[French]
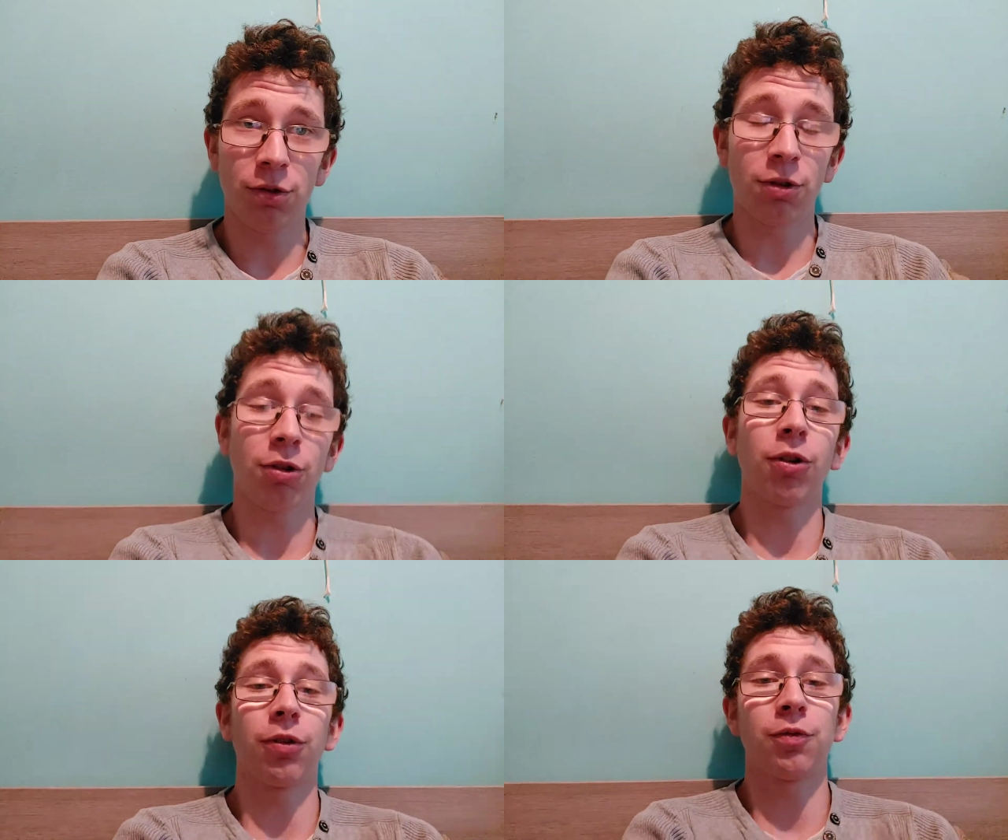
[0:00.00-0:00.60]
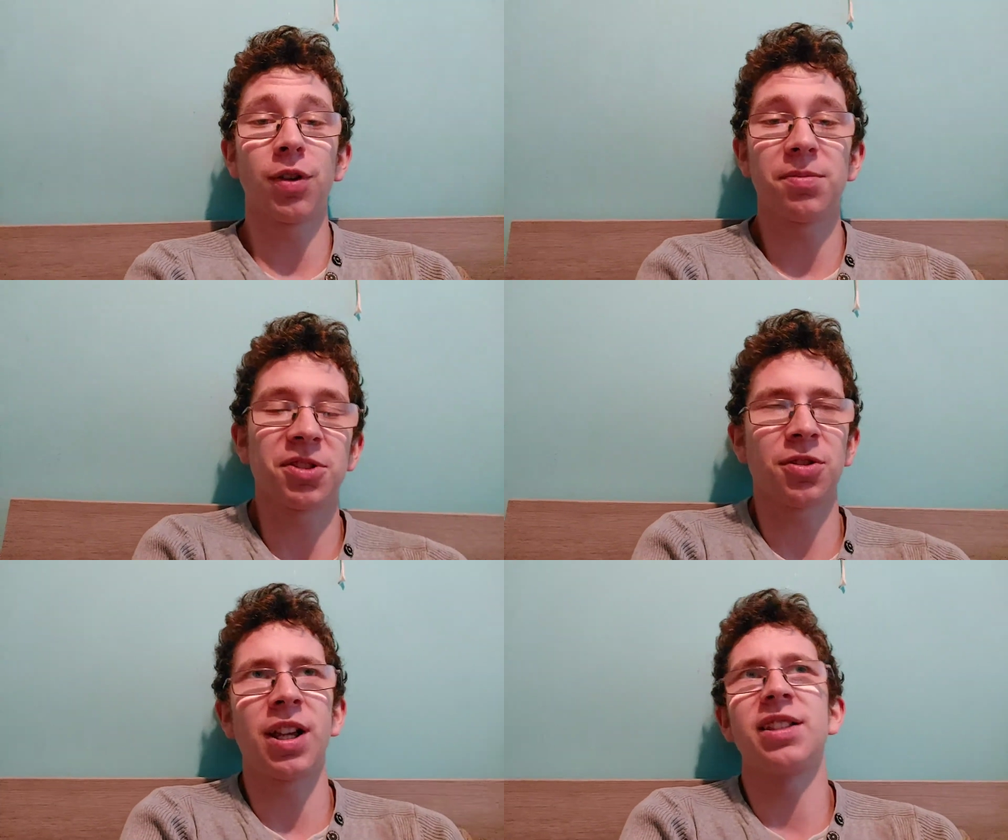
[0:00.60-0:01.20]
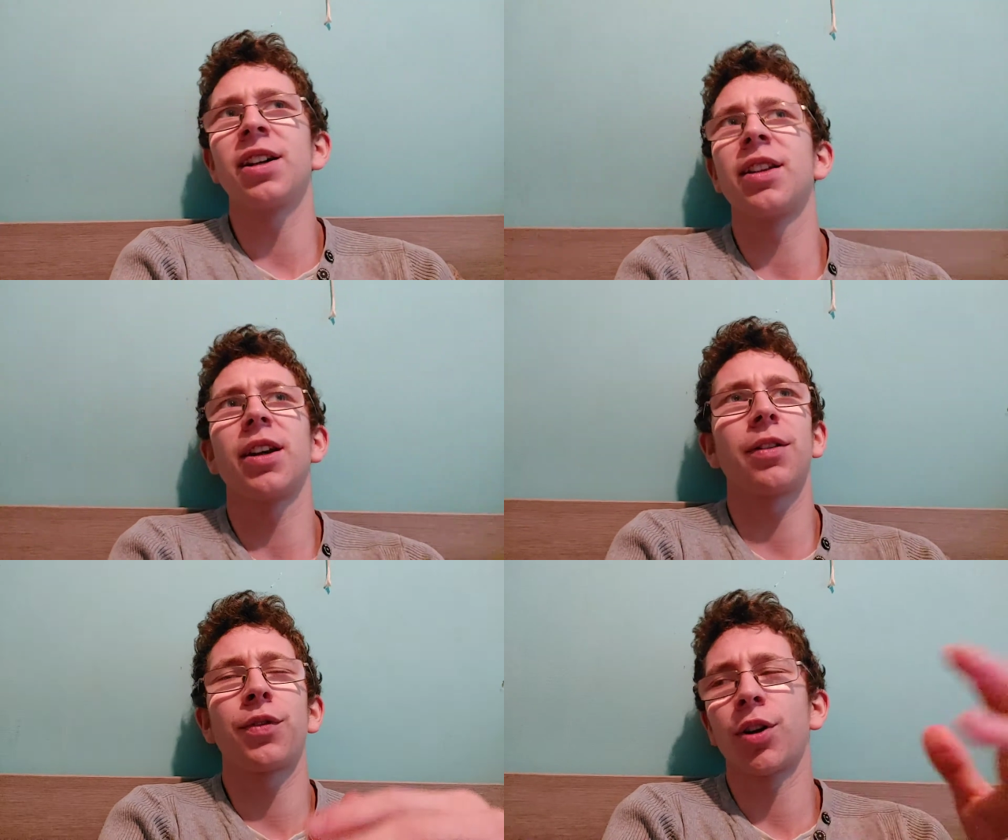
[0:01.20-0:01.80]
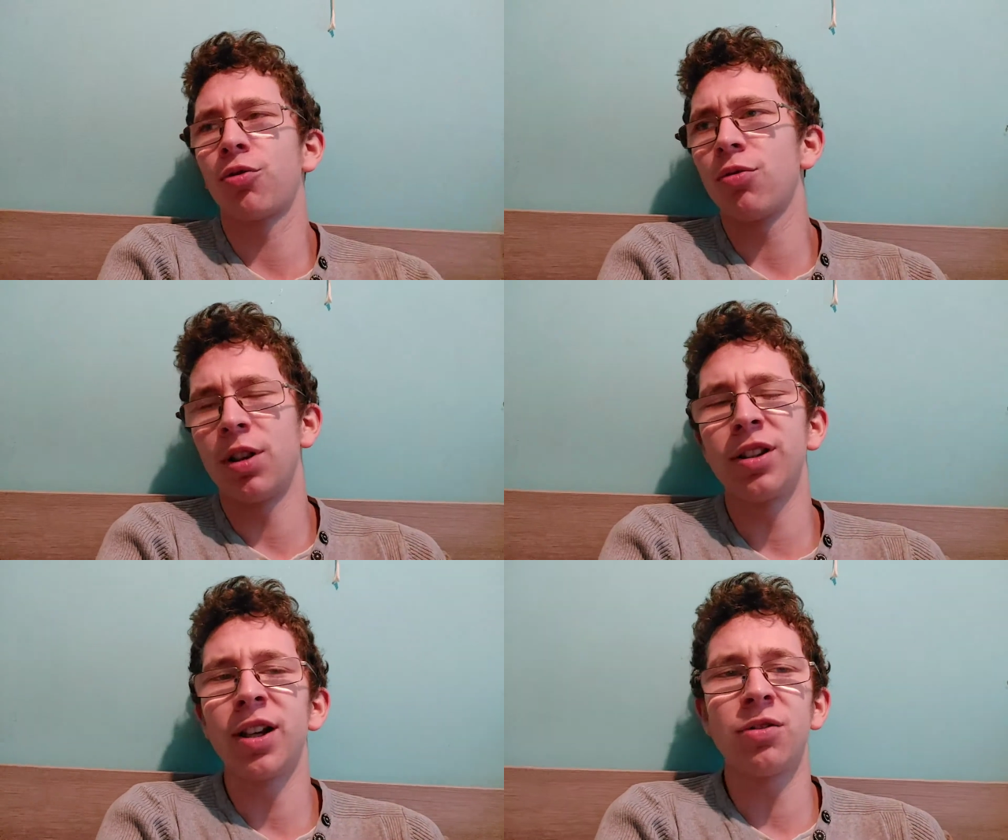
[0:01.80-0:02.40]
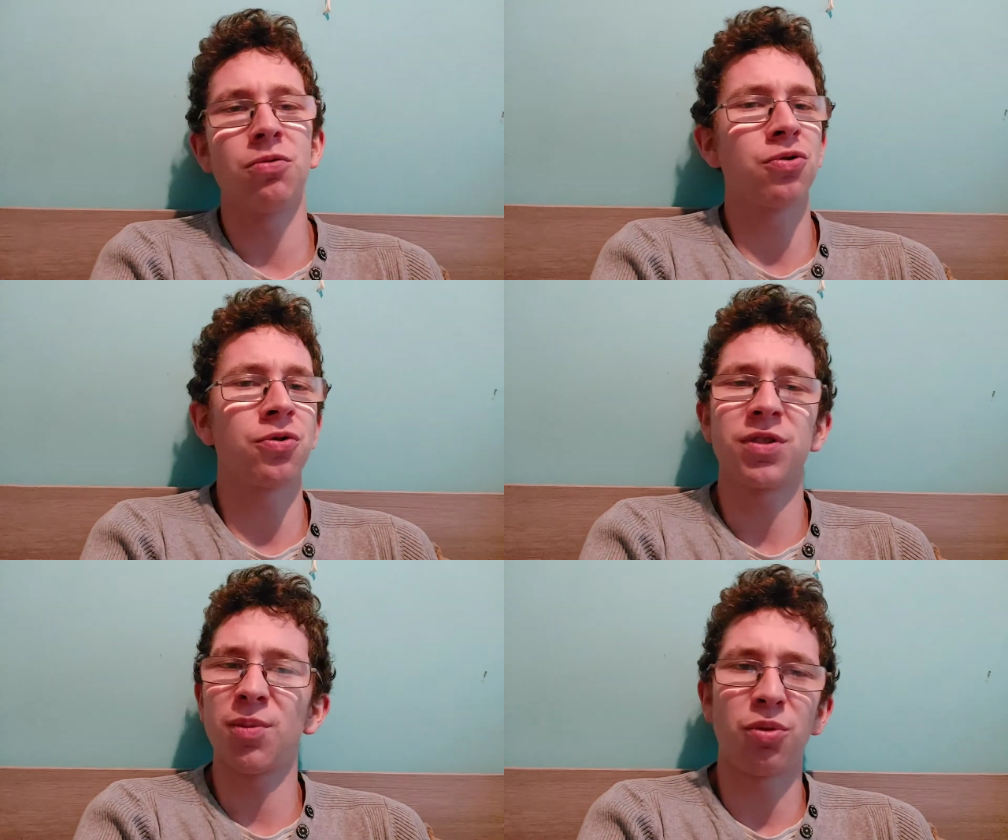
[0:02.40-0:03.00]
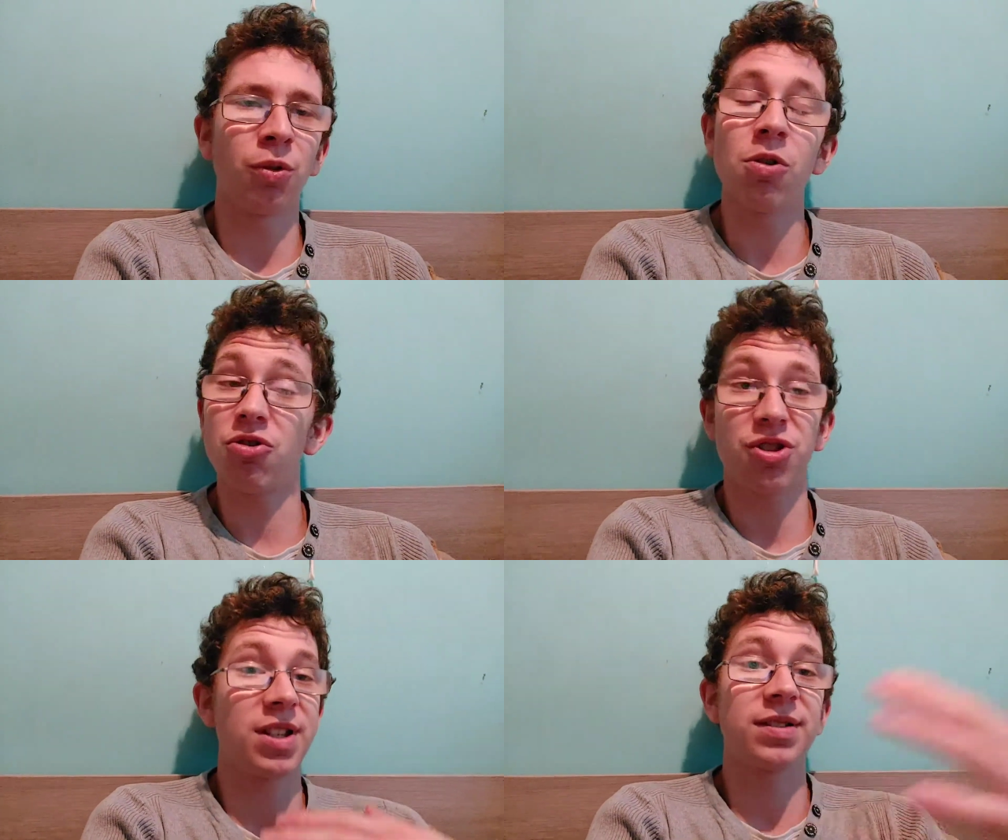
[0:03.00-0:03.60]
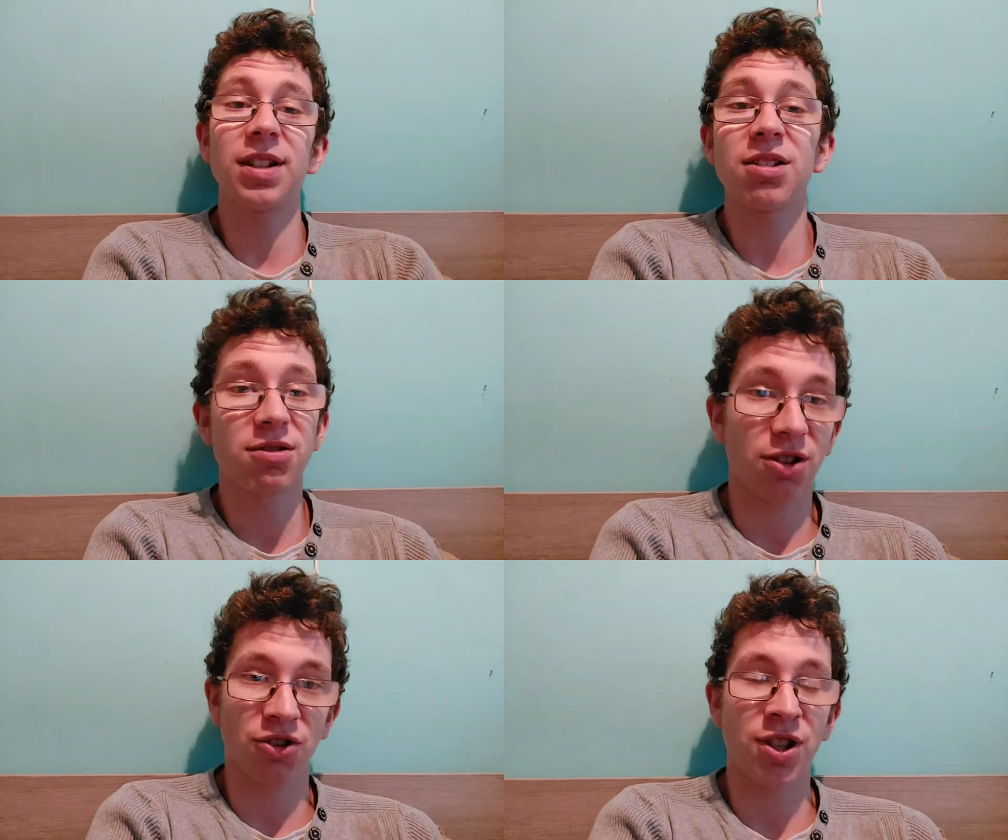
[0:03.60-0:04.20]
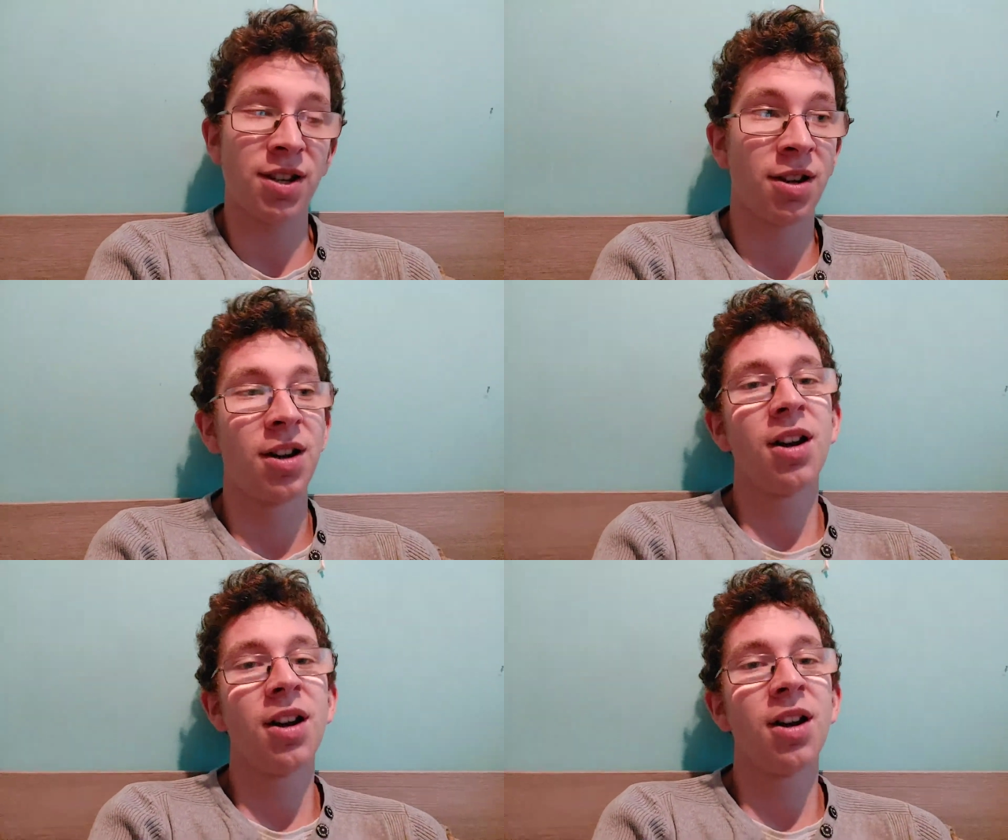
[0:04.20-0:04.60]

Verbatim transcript: encore une fois, parce que la dernière FAQ elle date de je ne sais plus quand, j'ai essayé de chercher